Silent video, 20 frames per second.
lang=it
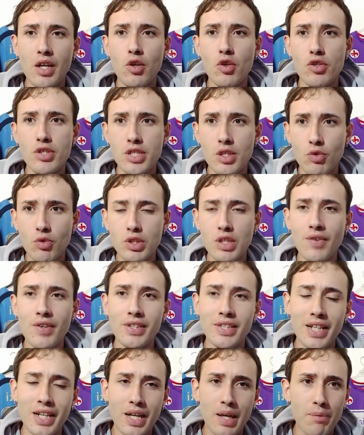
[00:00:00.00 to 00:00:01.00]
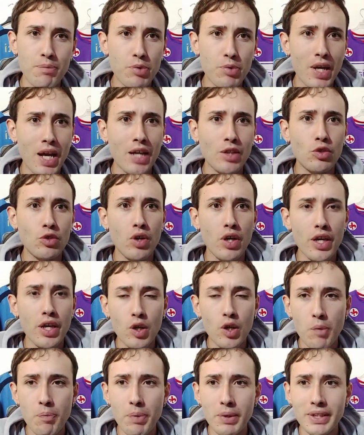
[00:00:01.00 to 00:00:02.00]
consecutive tra campionato e
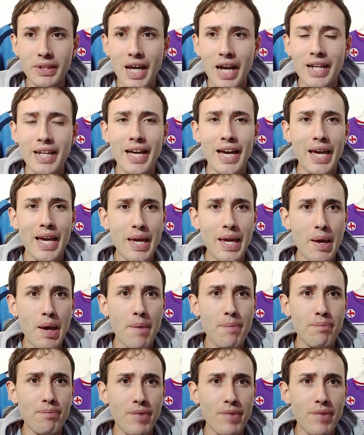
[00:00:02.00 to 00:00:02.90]
Coppa Italia e eh,